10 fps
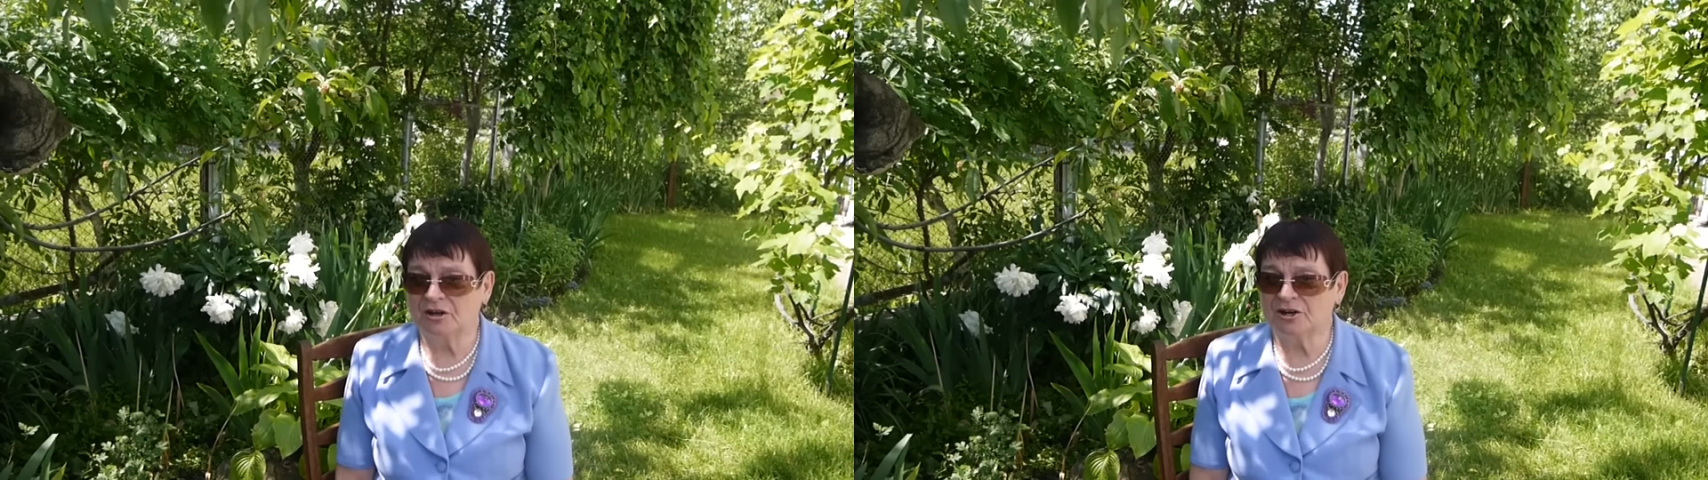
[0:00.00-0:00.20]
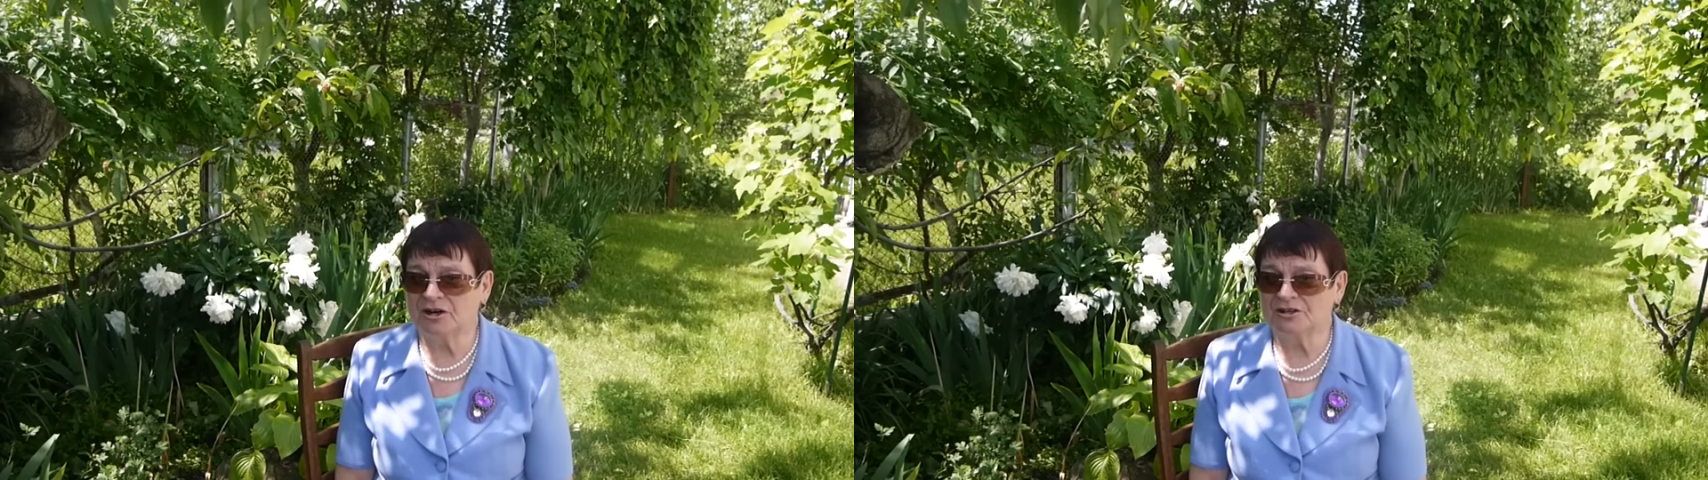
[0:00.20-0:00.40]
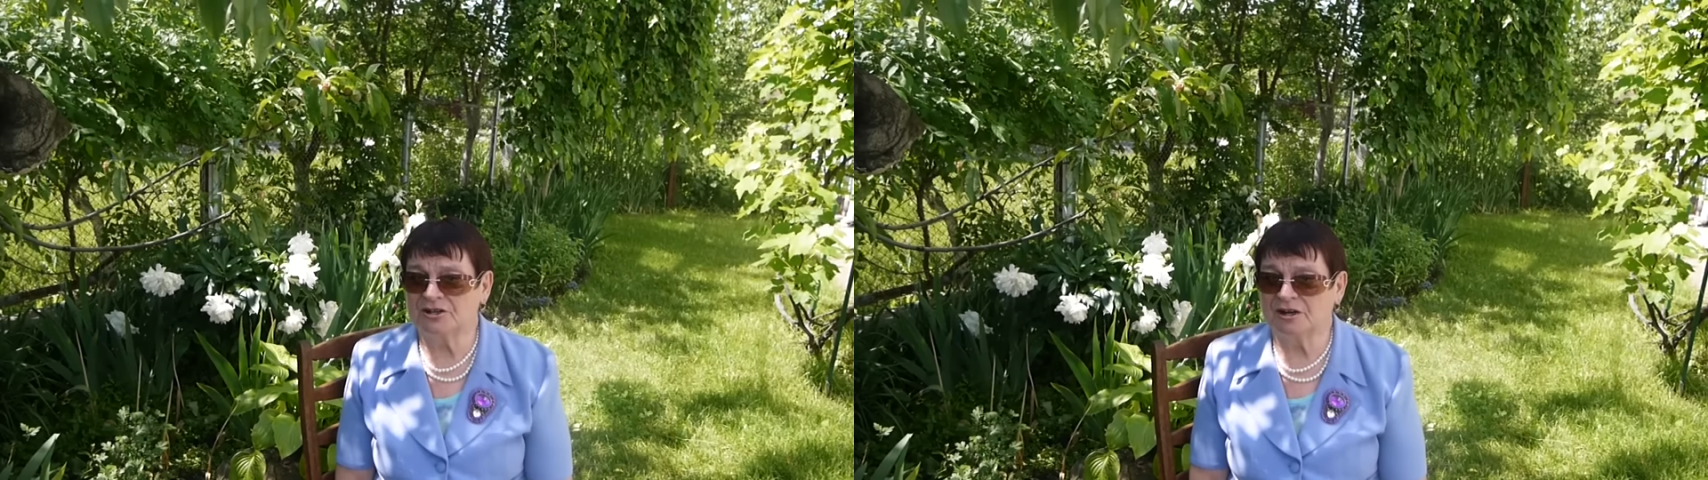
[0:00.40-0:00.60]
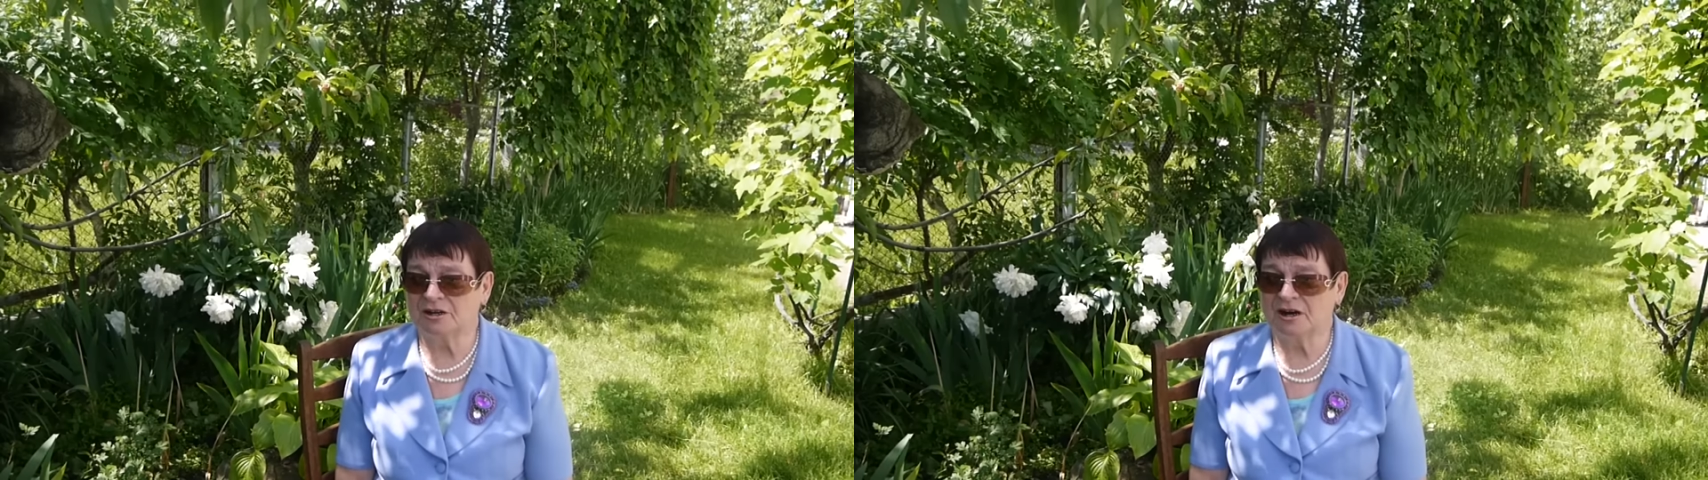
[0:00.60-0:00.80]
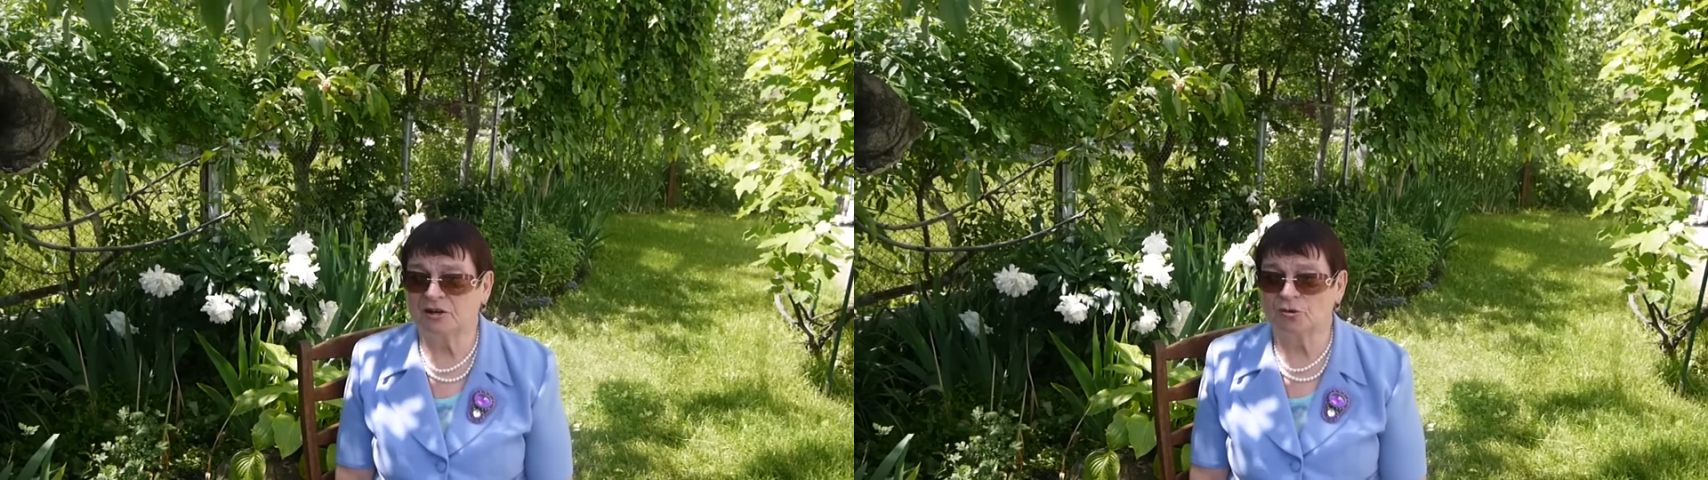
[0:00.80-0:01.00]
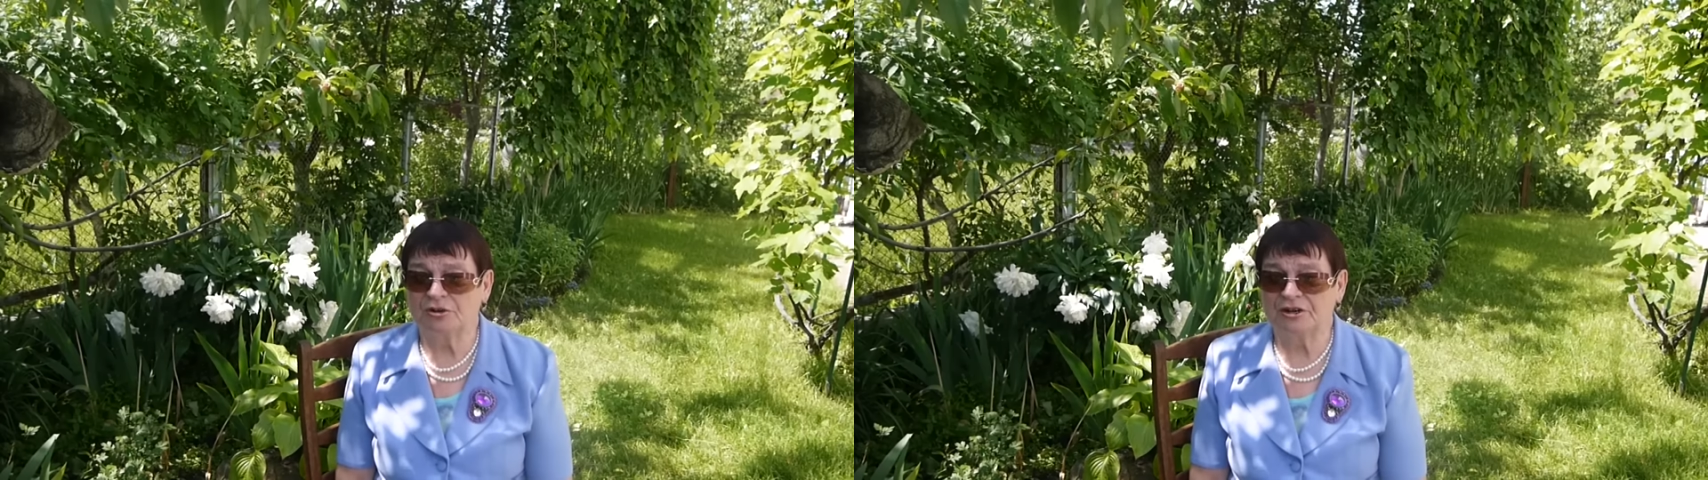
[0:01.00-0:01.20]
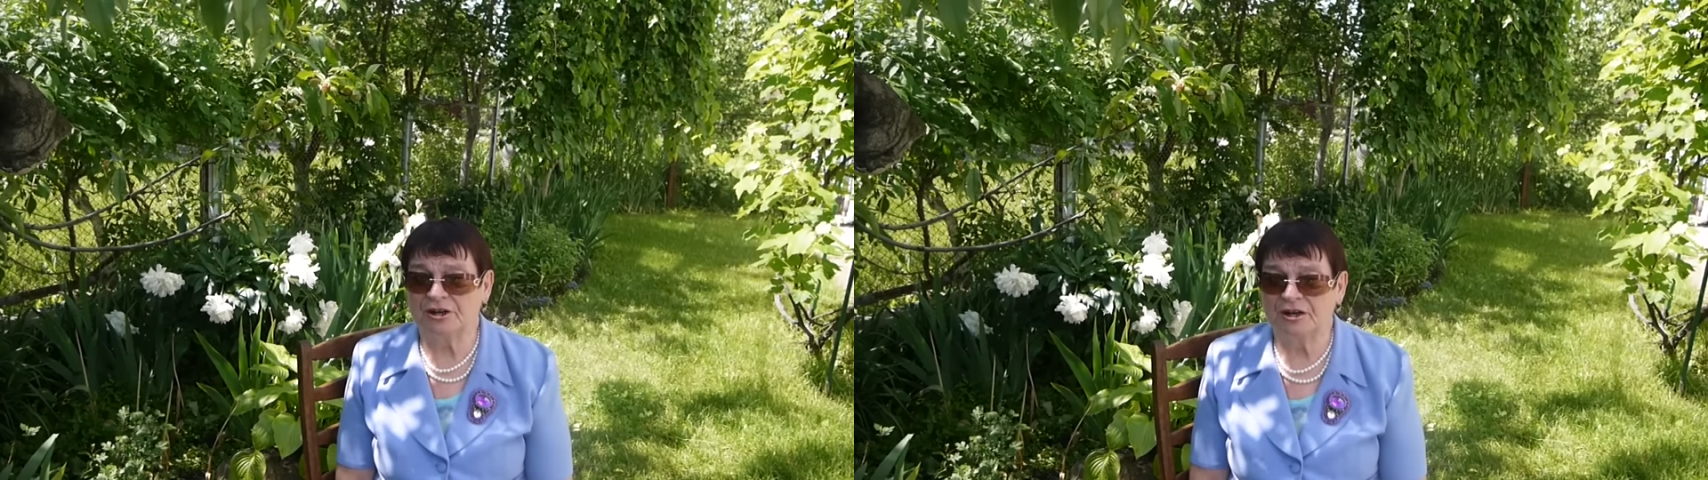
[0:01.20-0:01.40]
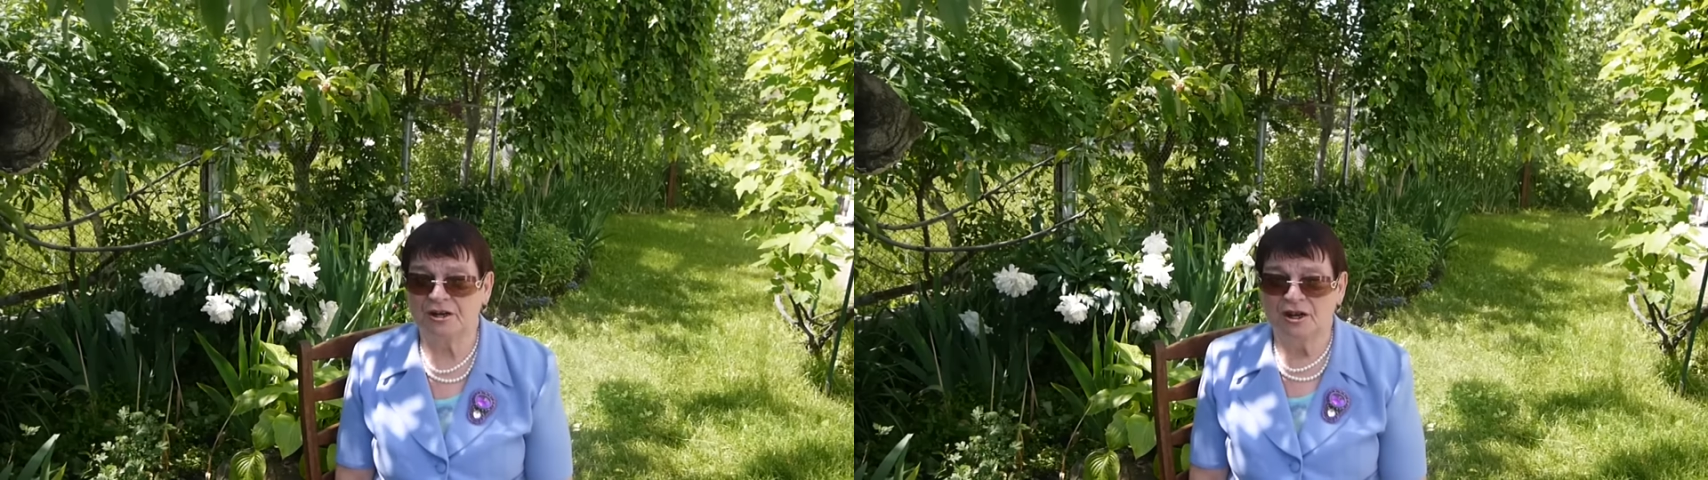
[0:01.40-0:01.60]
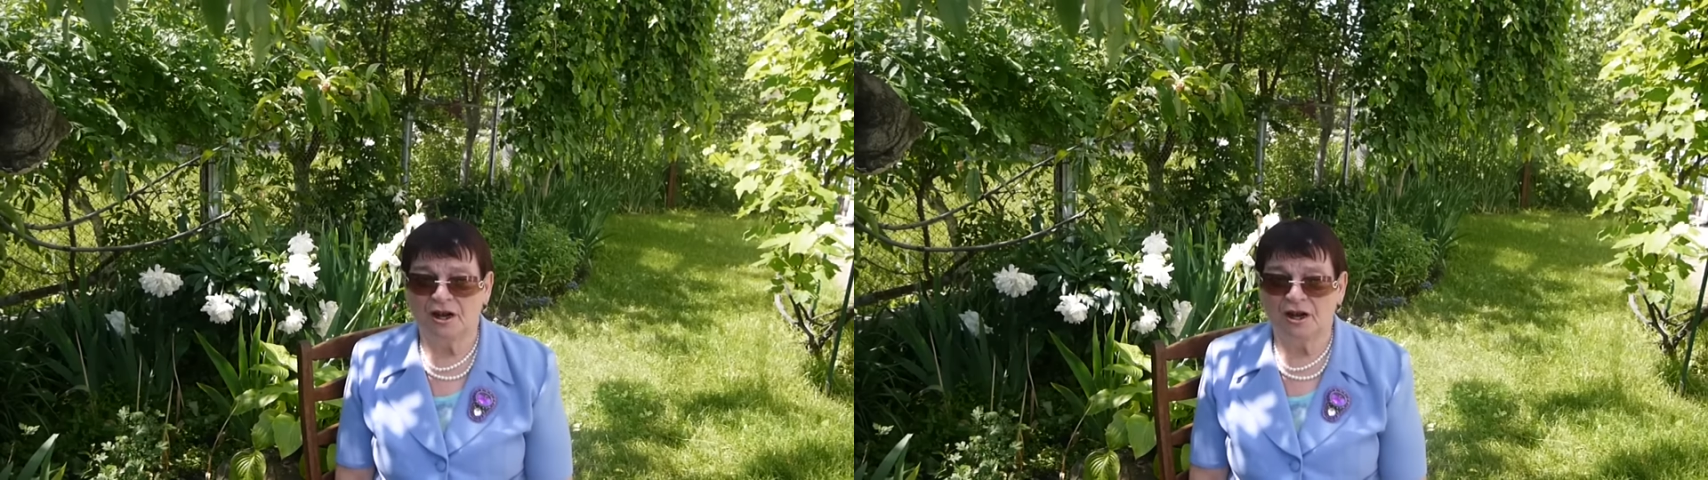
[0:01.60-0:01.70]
Грязные, голодные.